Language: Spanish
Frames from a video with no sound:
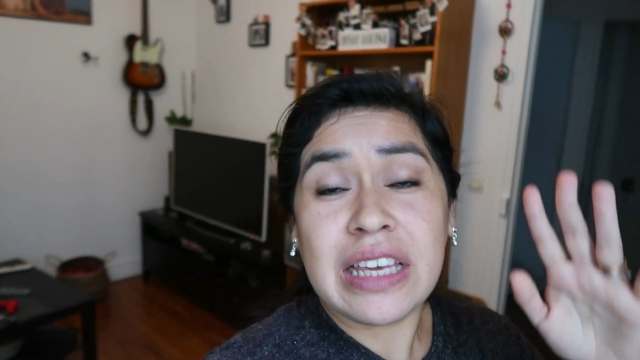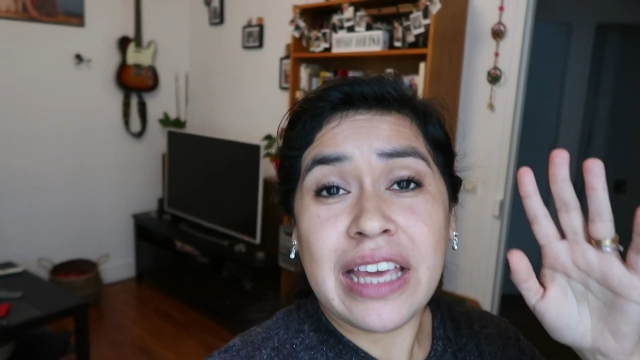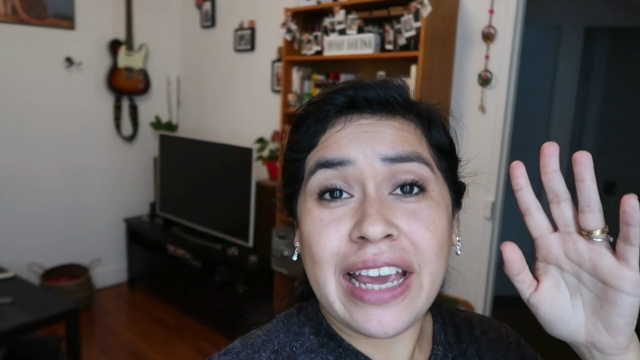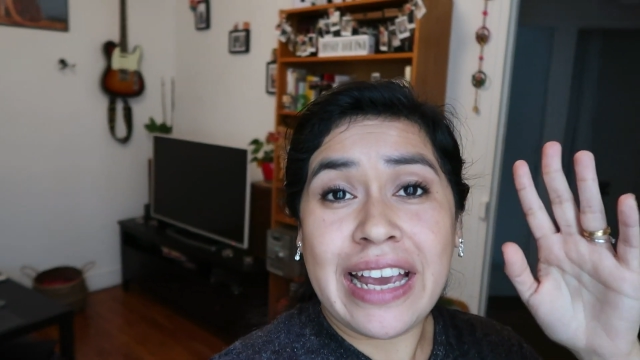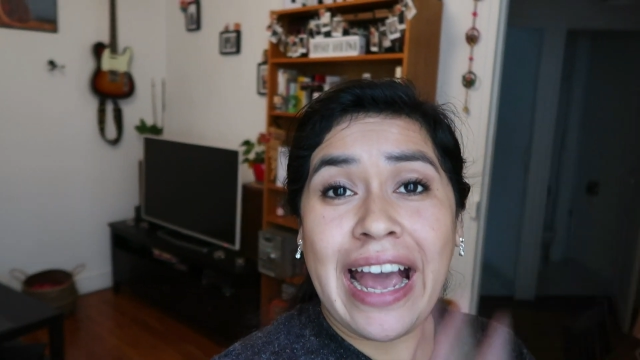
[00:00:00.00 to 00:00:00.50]

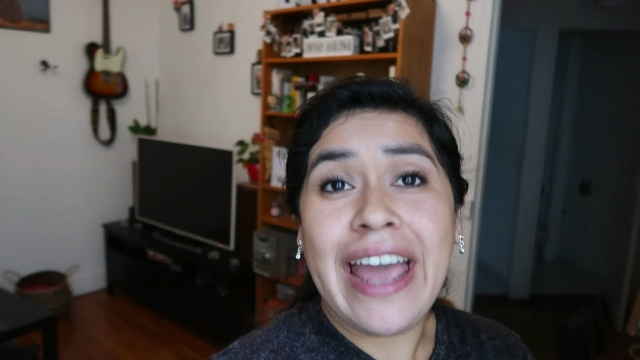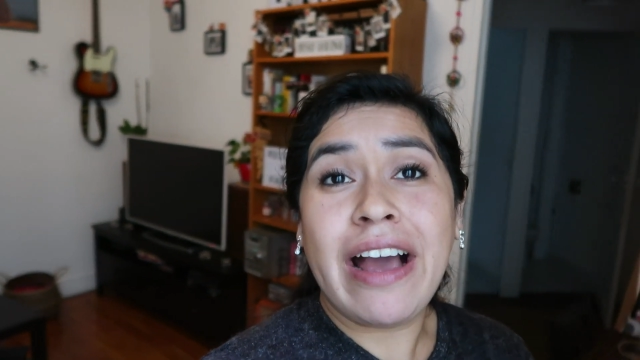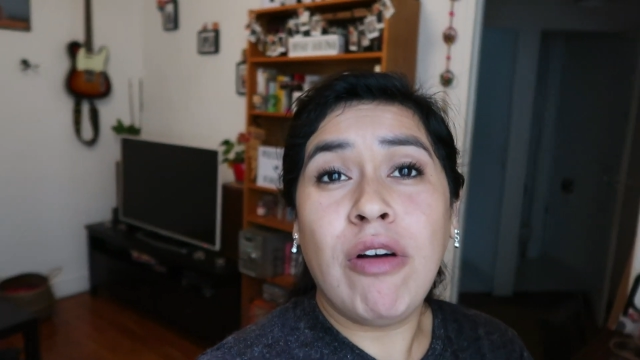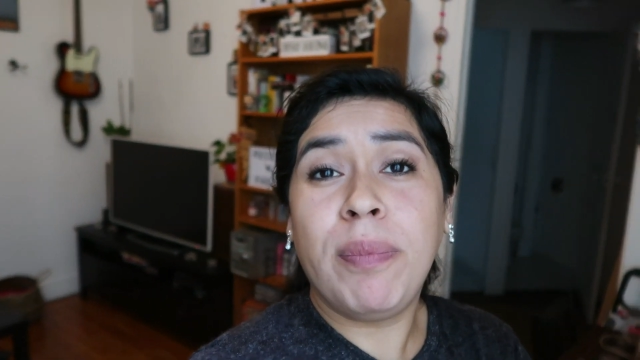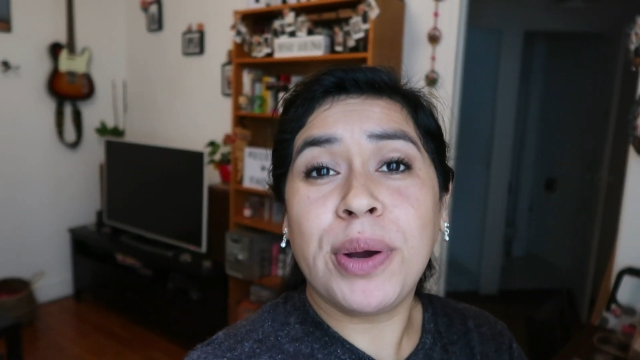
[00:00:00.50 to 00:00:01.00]
que
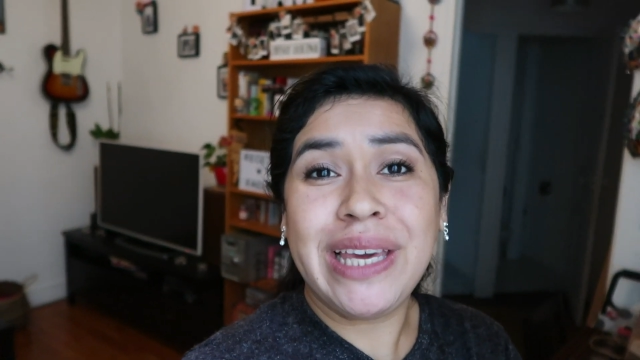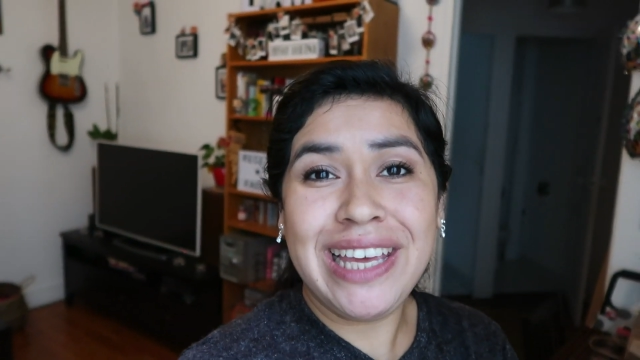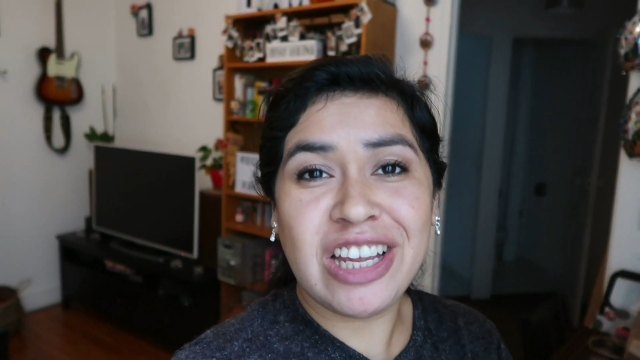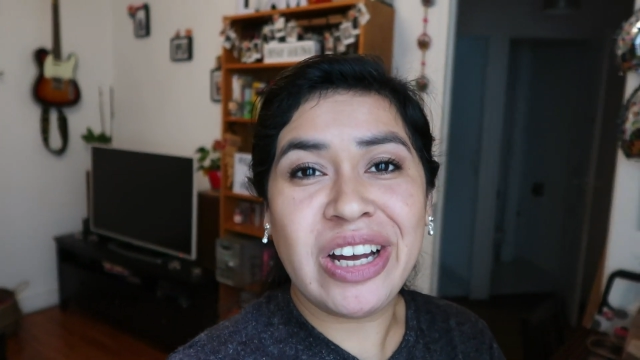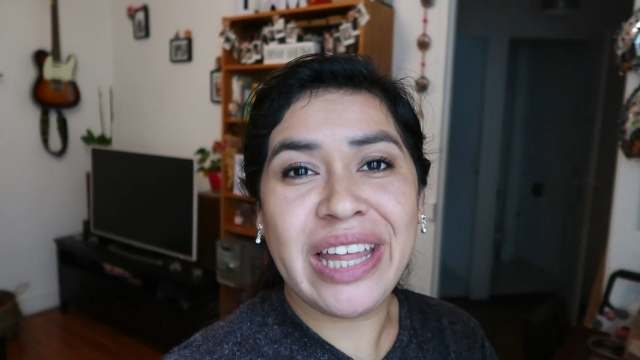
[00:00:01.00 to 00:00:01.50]
caiga un
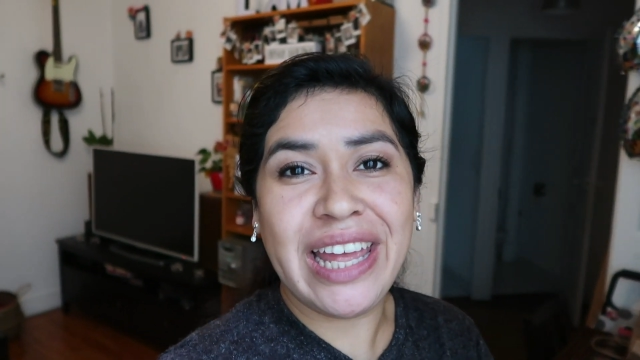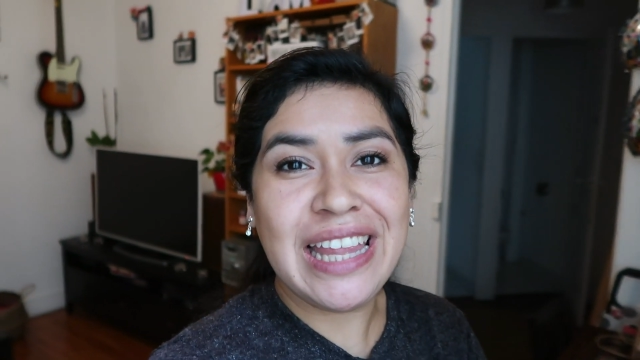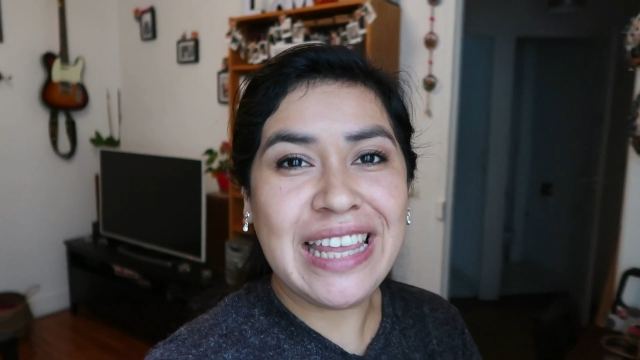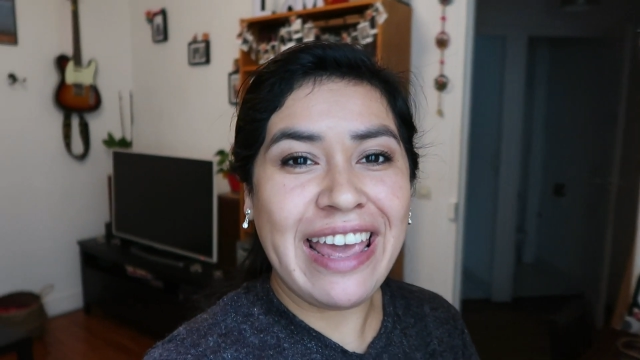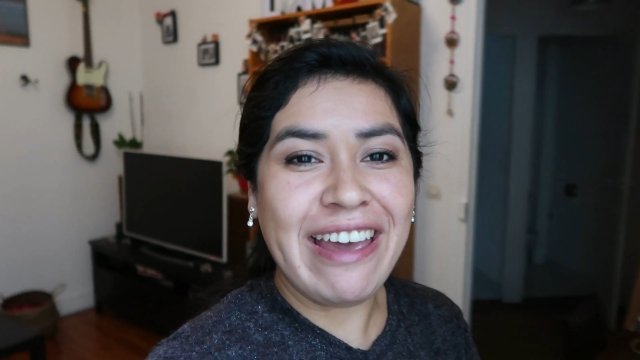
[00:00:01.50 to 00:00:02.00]
poquito de
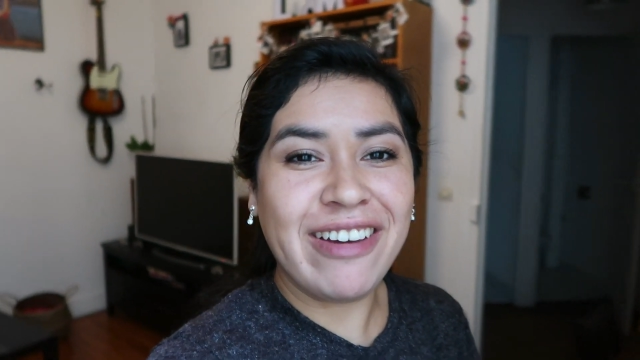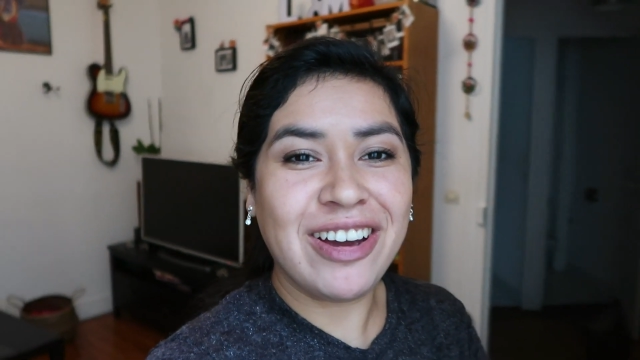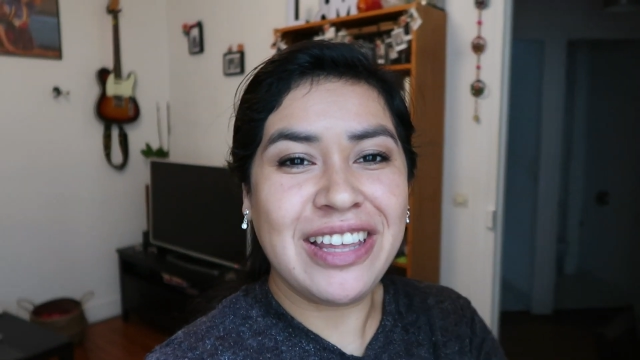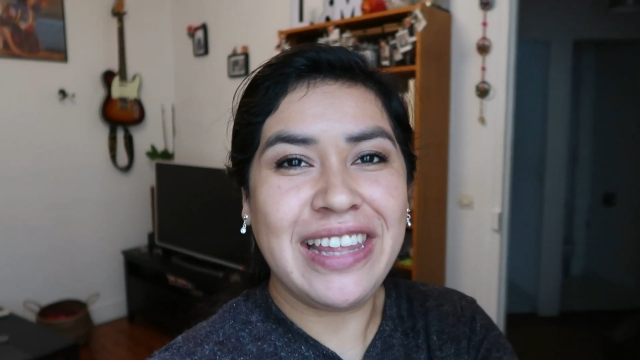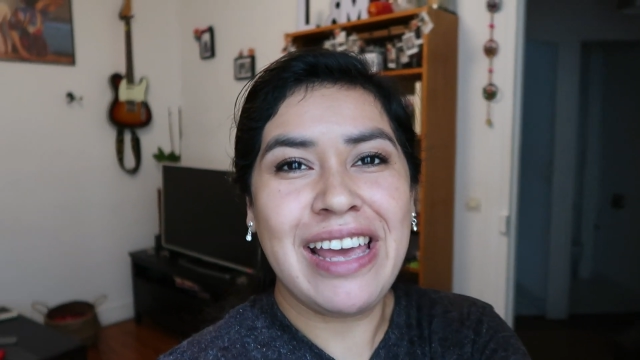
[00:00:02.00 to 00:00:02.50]
nieve
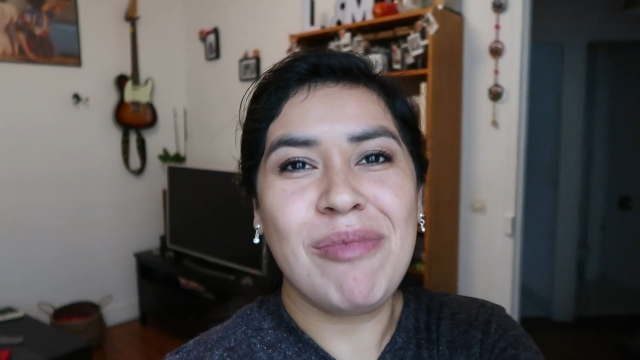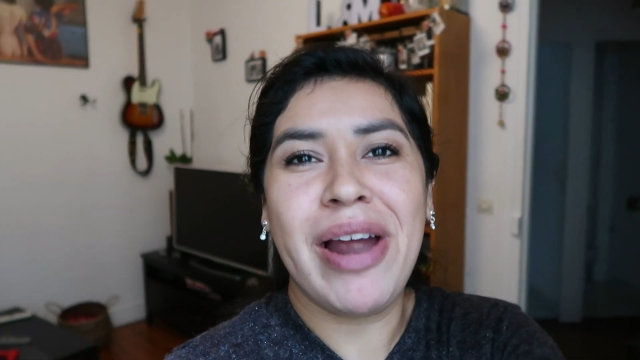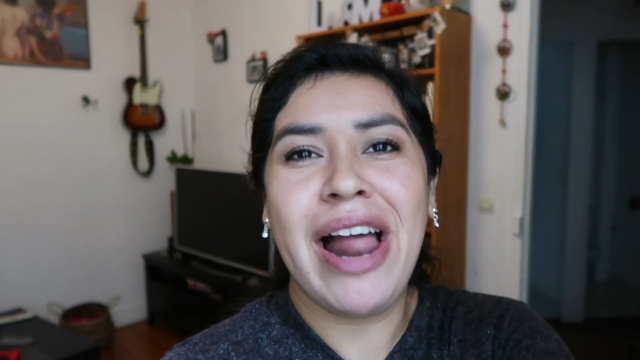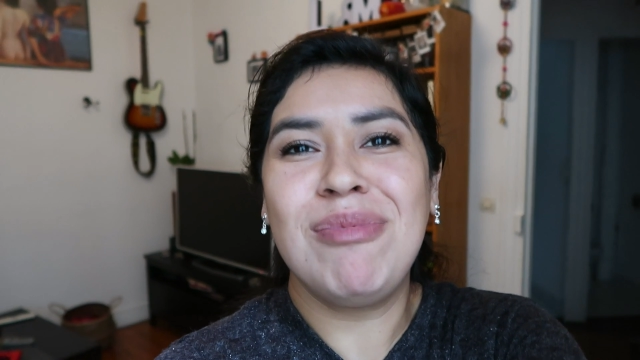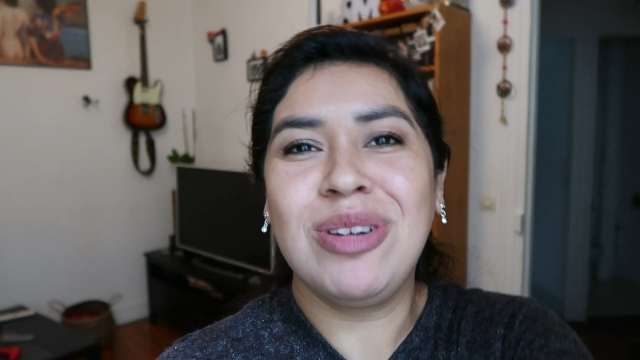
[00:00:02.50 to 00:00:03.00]
hoy día
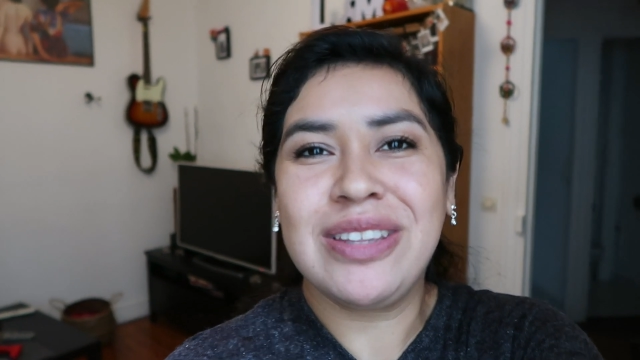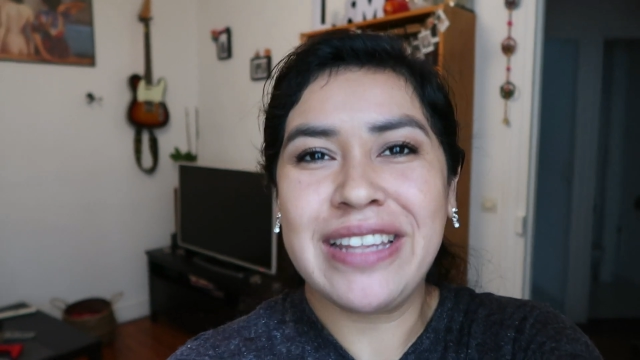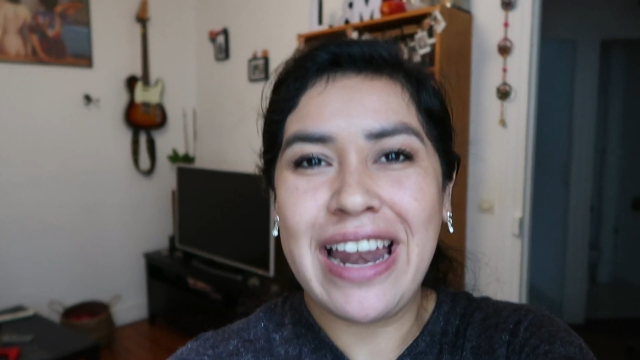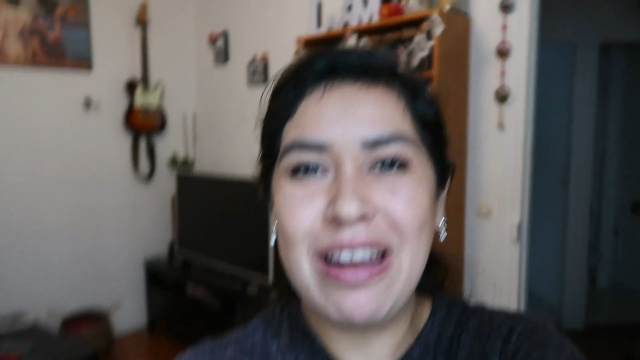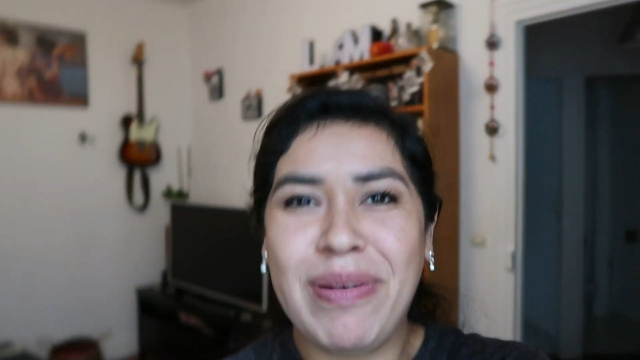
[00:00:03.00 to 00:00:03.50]
para
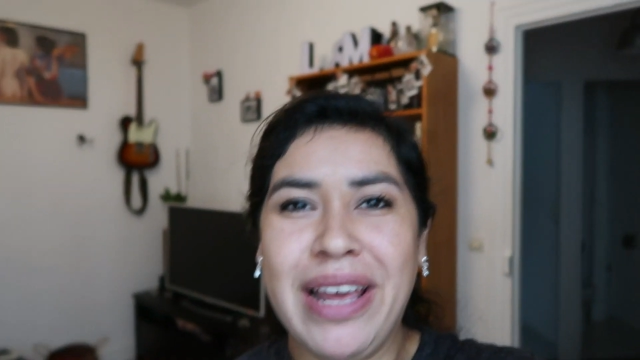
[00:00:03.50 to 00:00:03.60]
mostrarles,